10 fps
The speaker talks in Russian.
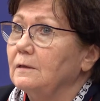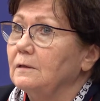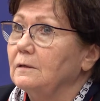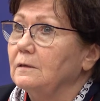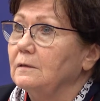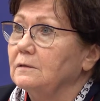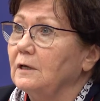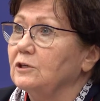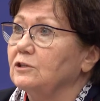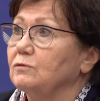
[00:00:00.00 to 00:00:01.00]
э,
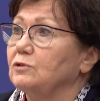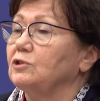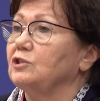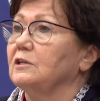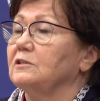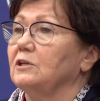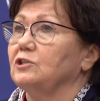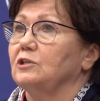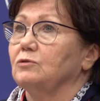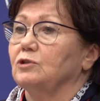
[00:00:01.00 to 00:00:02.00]
даже вот сейчас
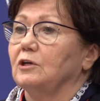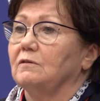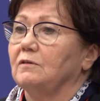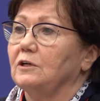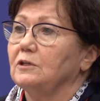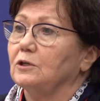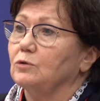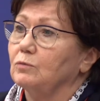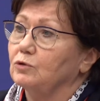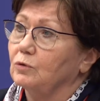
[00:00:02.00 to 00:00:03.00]
начали уже говорить о
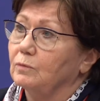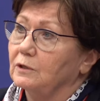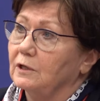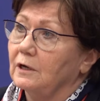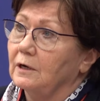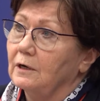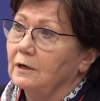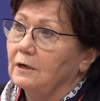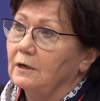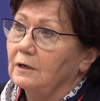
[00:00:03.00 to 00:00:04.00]
том, чтобы для
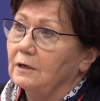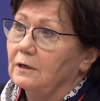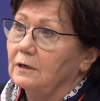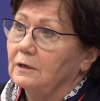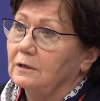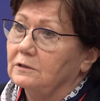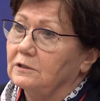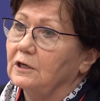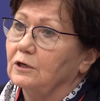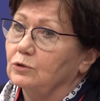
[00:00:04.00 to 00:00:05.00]
э,
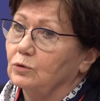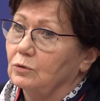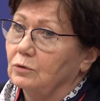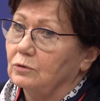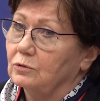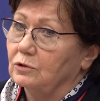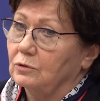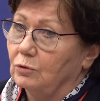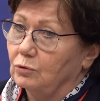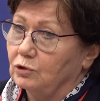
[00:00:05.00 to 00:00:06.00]
тех, кто
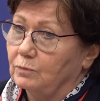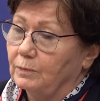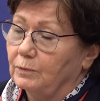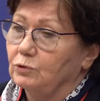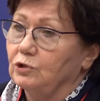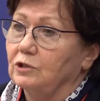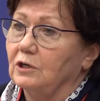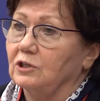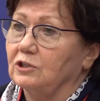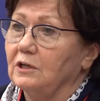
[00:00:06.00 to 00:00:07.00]
хочет получить
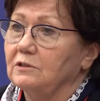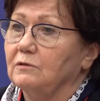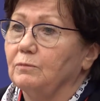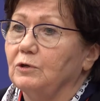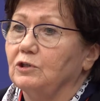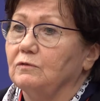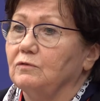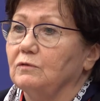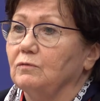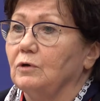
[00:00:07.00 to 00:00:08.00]
гражданство, прежде
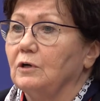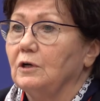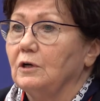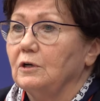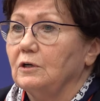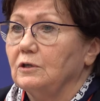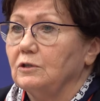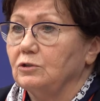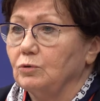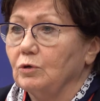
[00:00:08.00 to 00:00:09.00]
всего
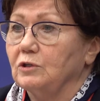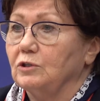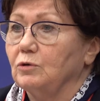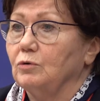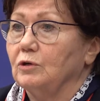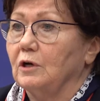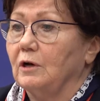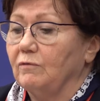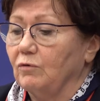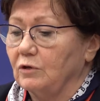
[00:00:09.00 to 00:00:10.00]
из той категории,
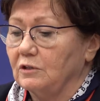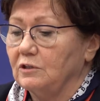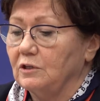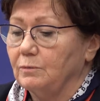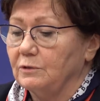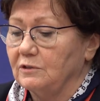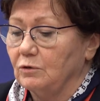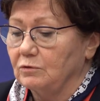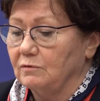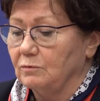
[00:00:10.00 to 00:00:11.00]
кого Россия
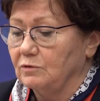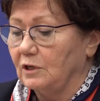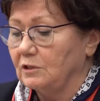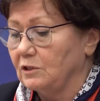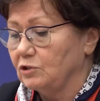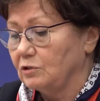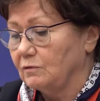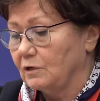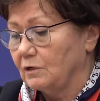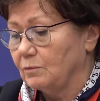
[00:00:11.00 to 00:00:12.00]
признает своими
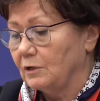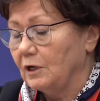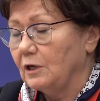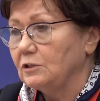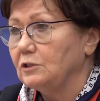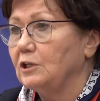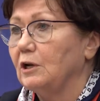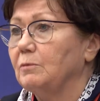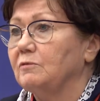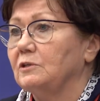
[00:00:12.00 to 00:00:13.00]
соотечественниками, не
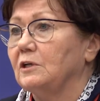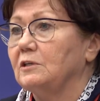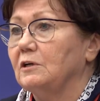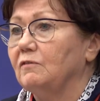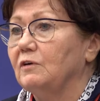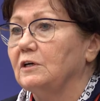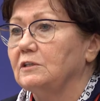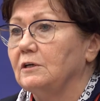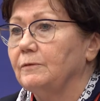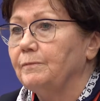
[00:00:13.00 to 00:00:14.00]
требовать от них
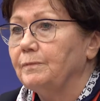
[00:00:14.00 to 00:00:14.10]
выхода